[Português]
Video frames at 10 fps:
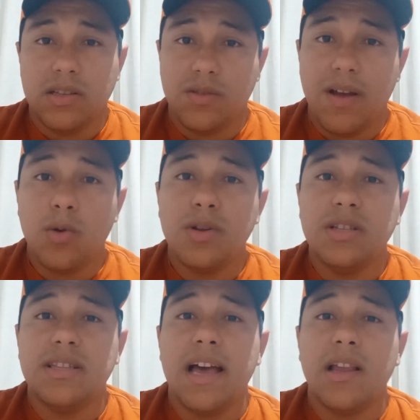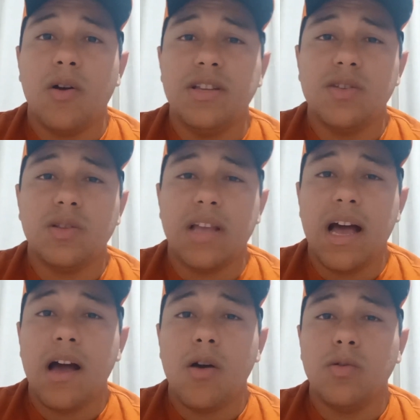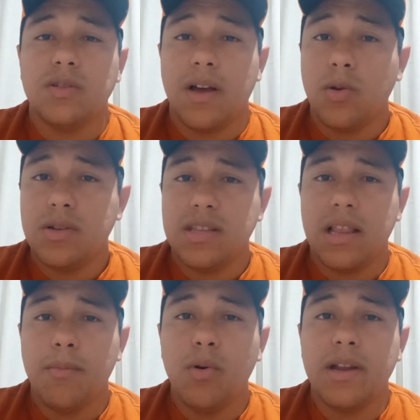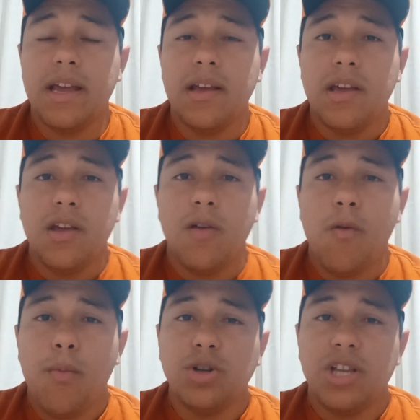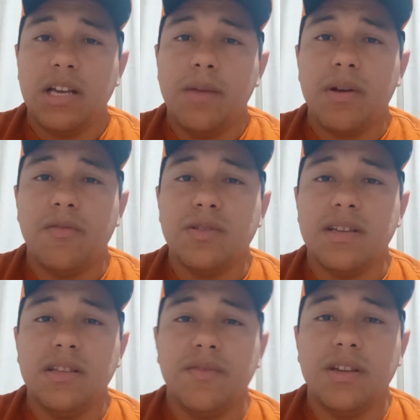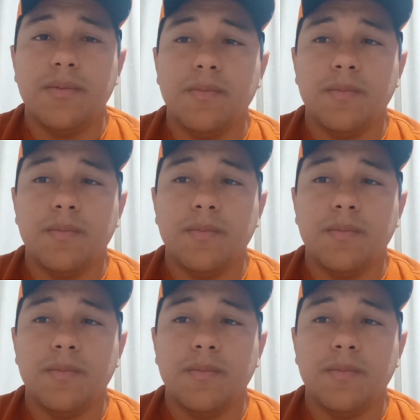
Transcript: Os valores dela horizontal, os valores dela boné. Eu vou postar aqui para vocês verem.